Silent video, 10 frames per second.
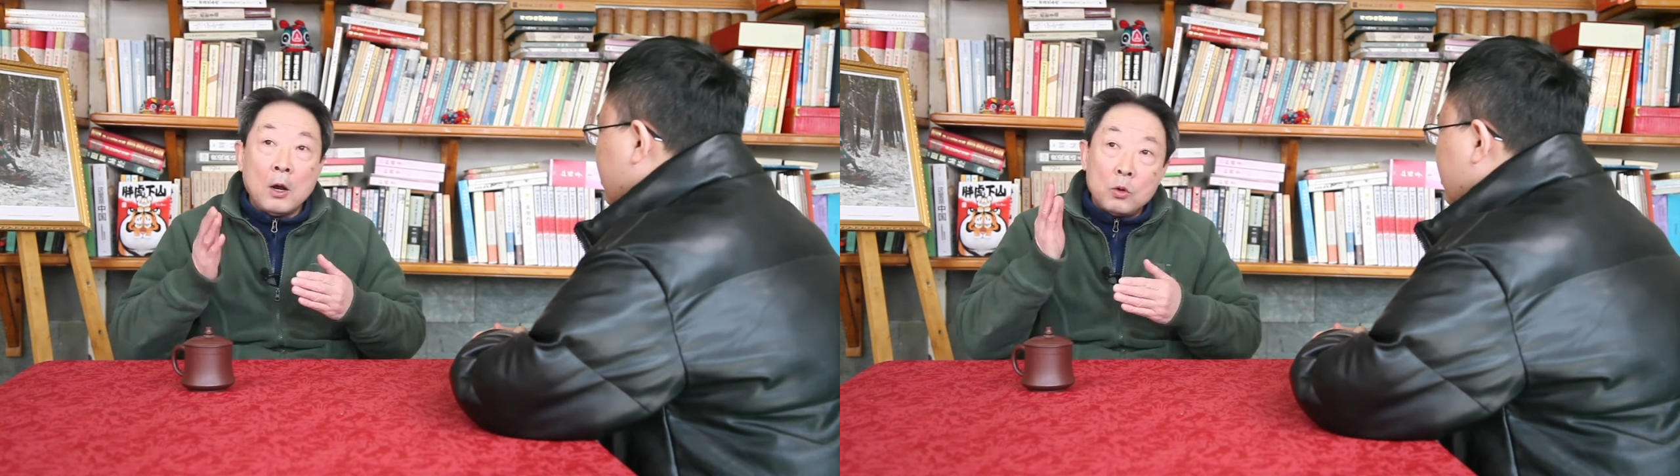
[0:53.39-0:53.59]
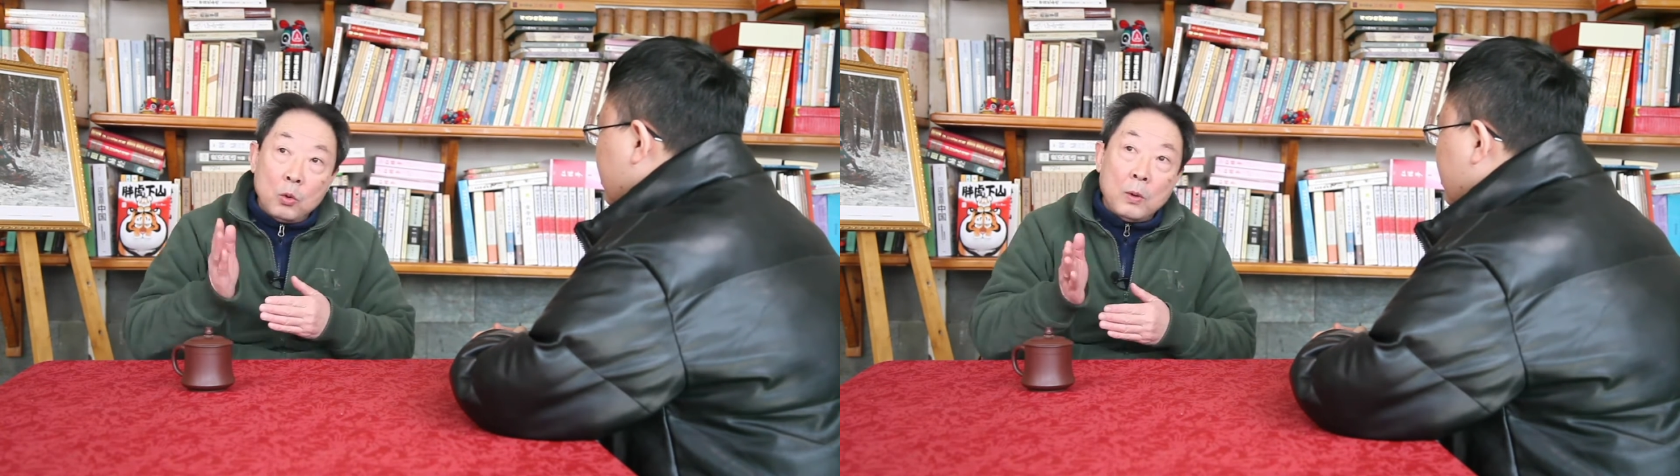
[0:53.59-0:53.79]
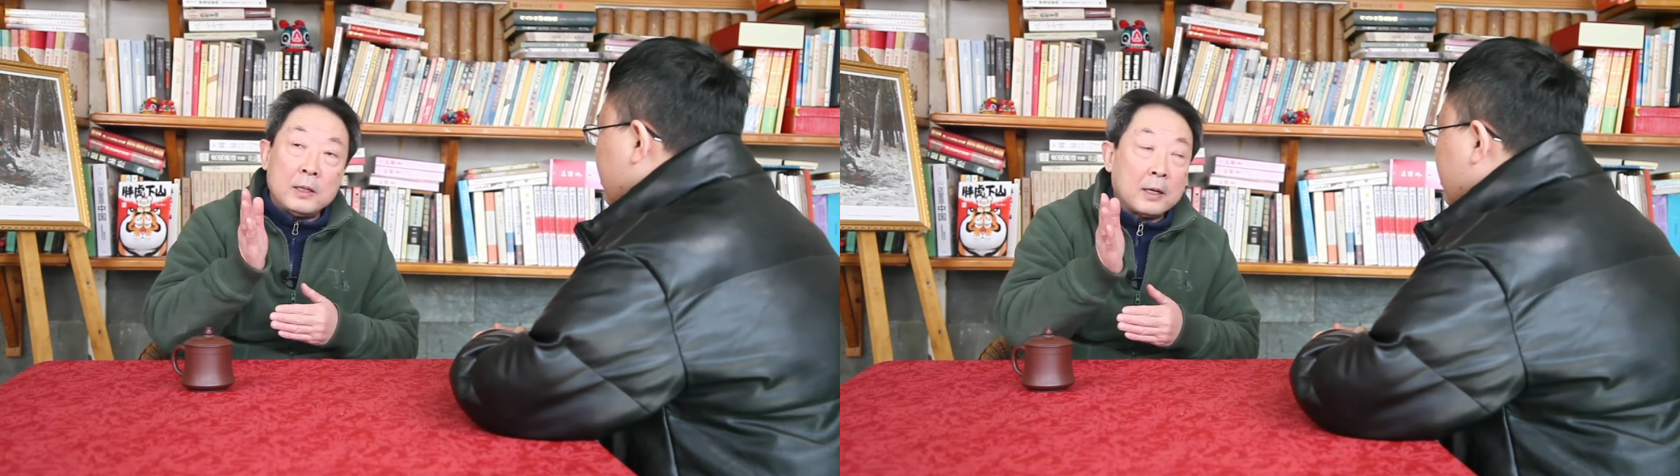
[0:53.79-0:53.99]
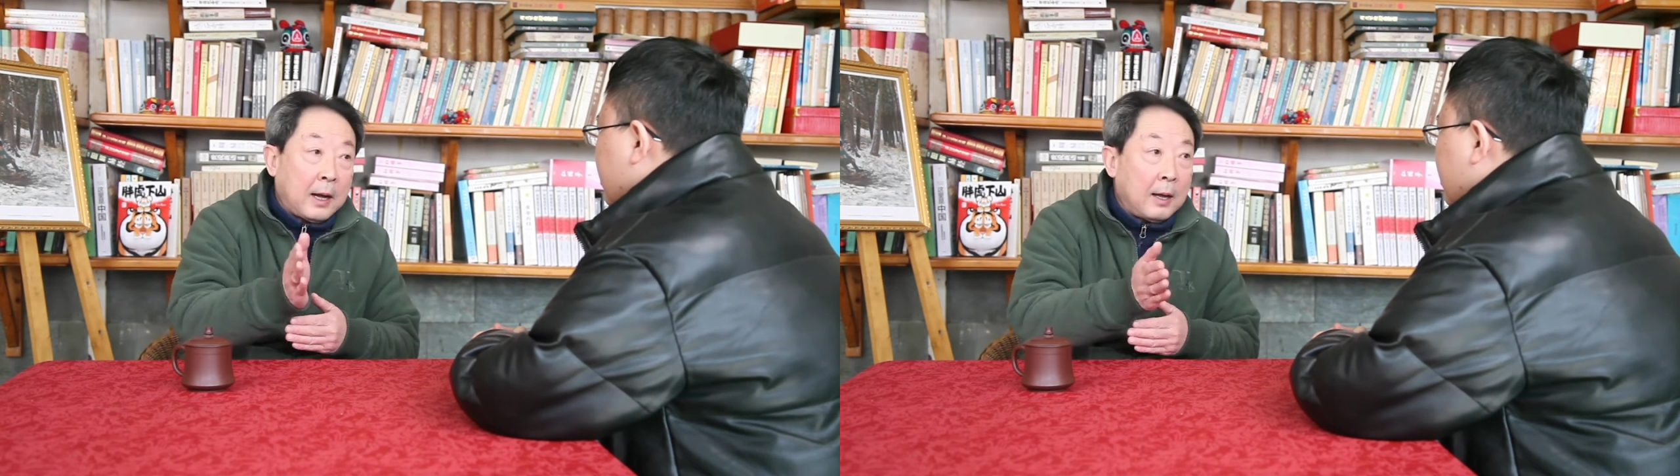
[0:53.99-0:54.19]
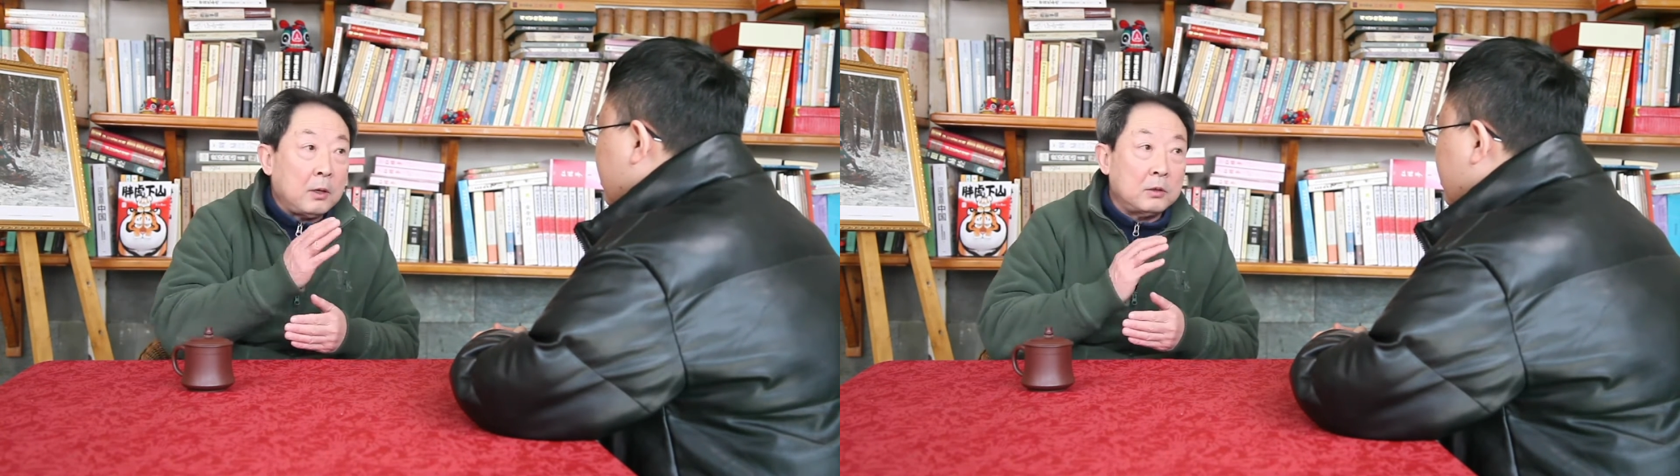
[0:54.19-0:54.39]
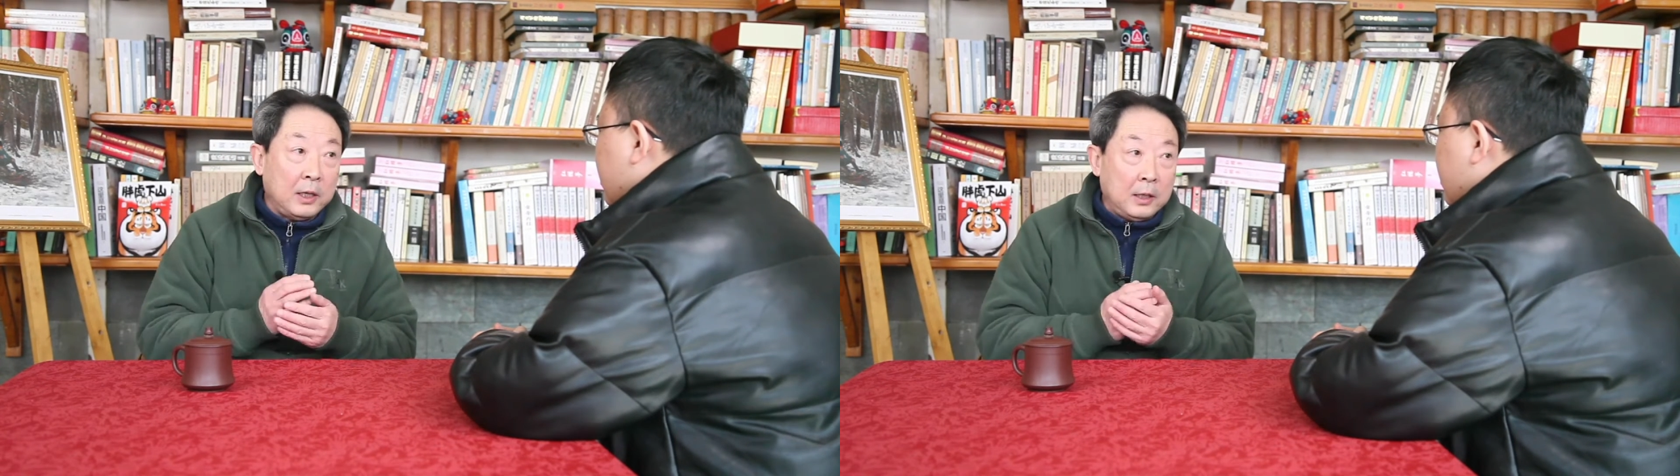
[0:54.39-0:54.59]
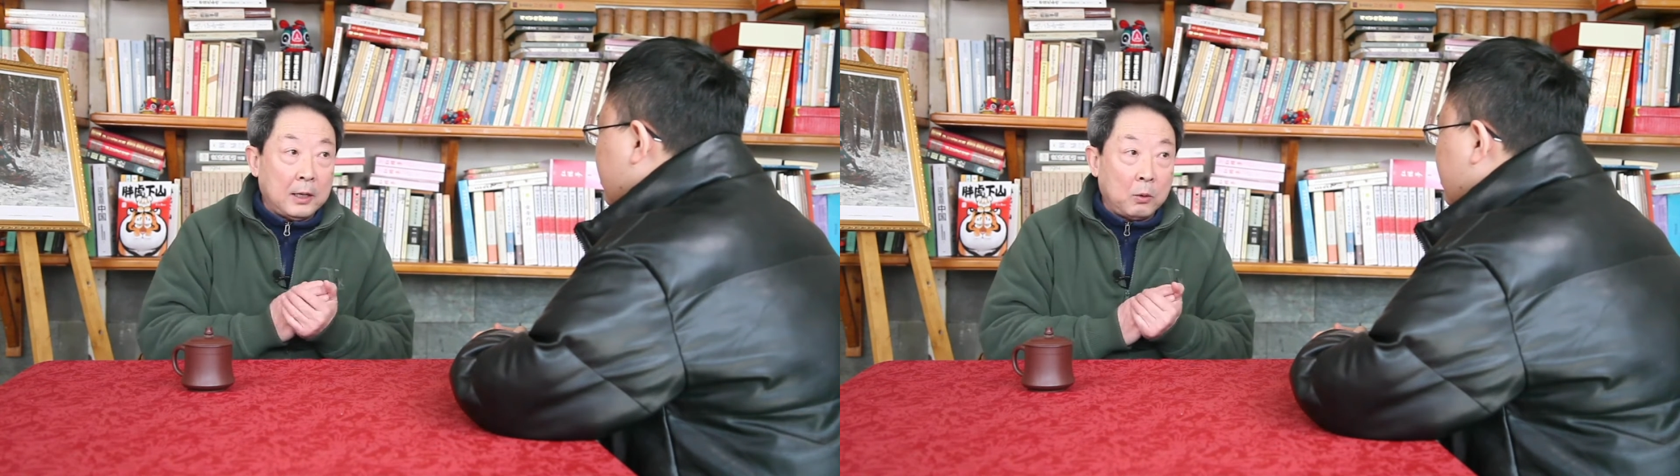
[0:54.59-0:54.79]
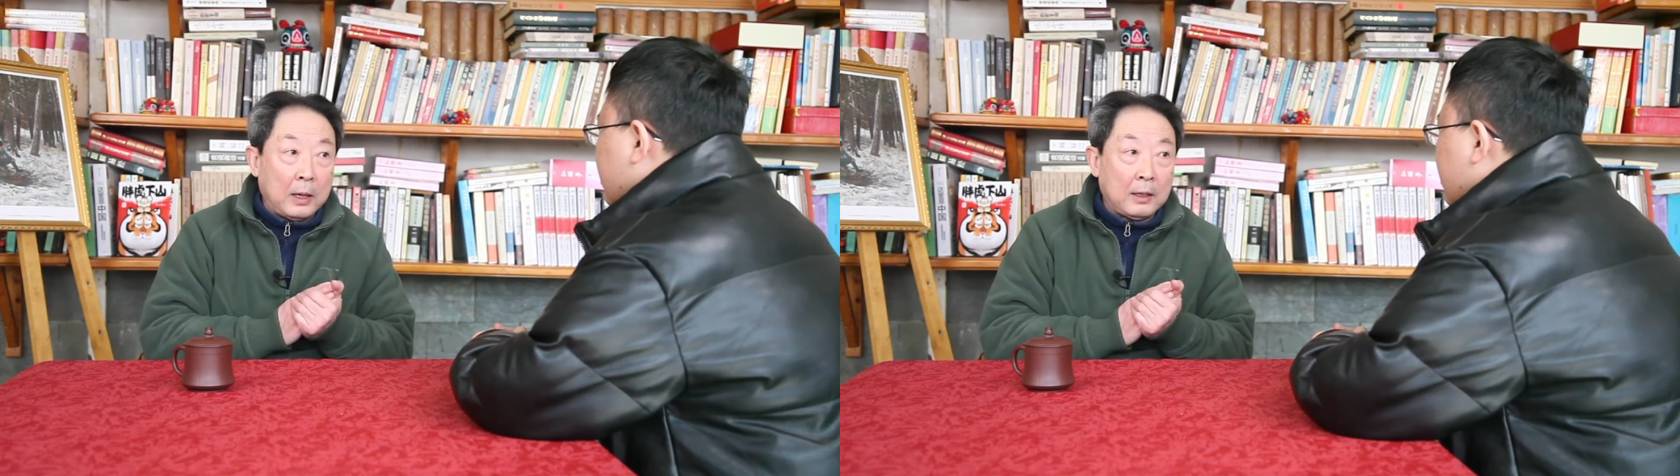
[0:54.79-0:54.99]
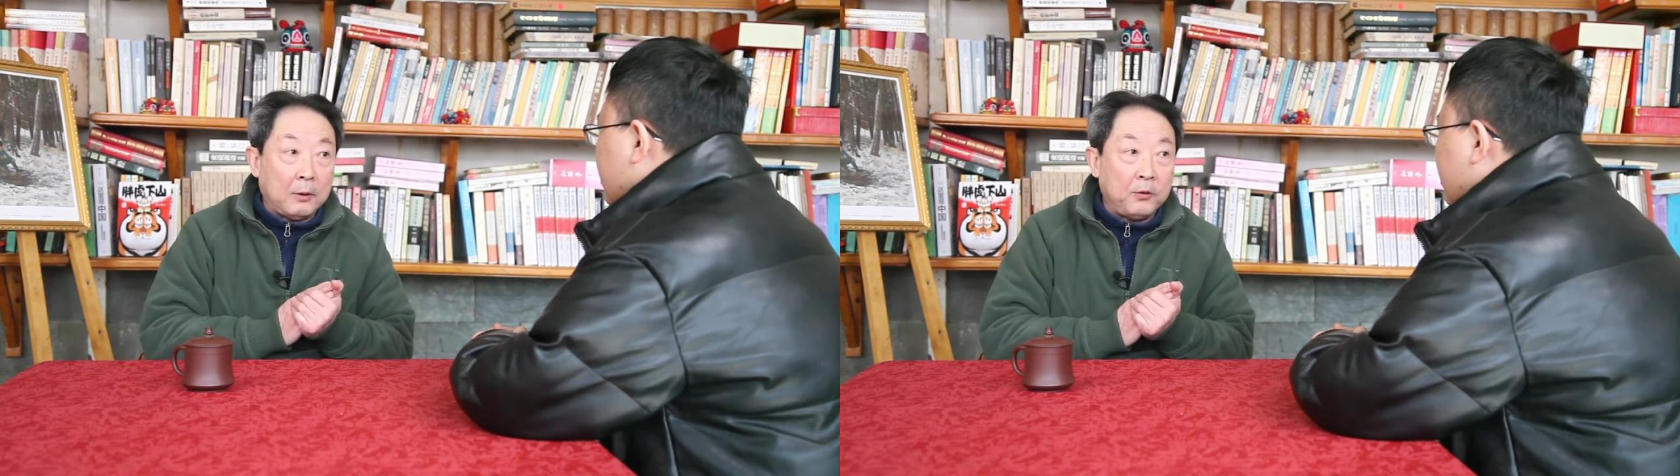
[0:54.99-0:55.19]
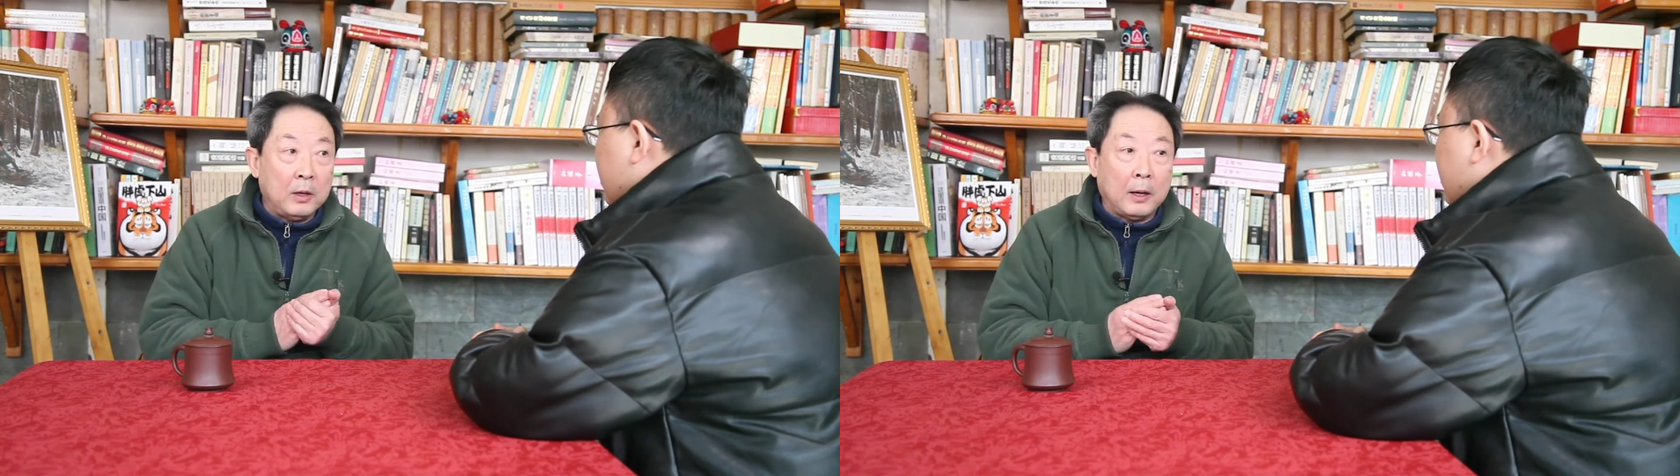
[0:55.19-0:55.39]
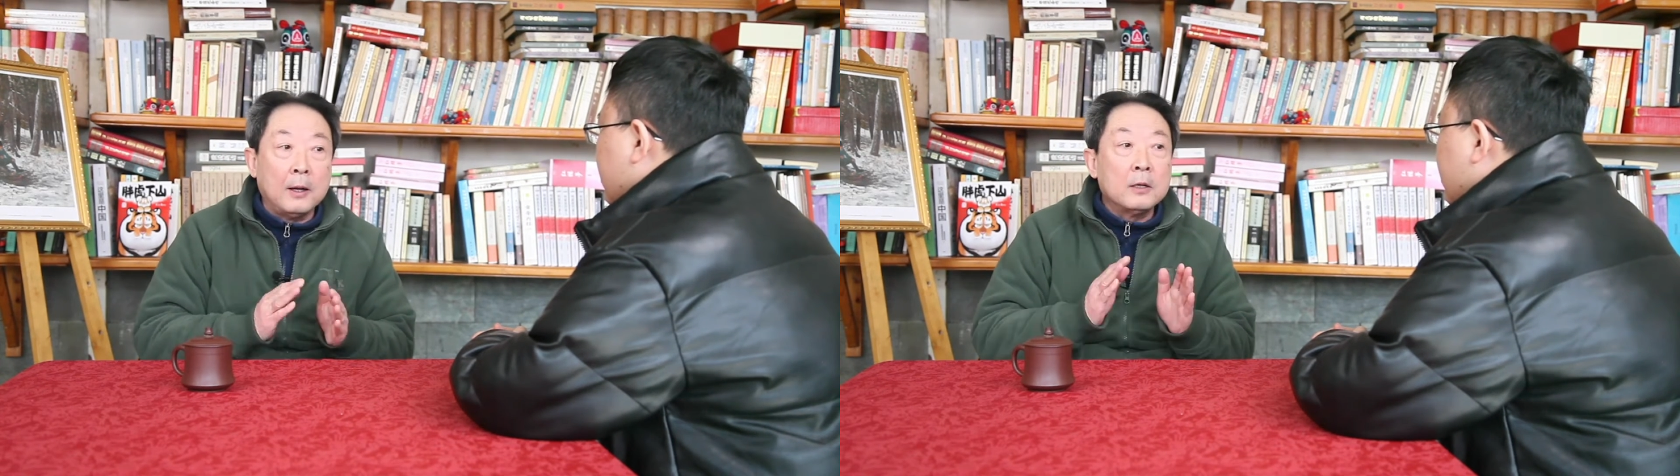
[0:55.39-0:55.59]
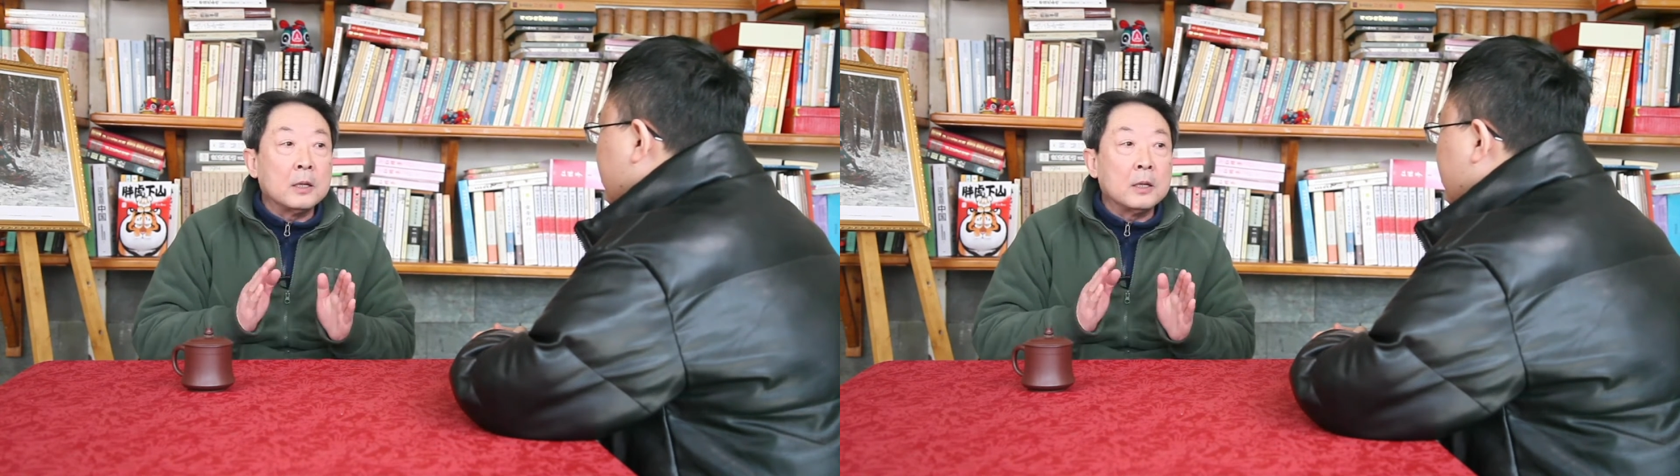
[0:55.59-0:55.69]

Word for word: 如果你看到这一天刮大风了，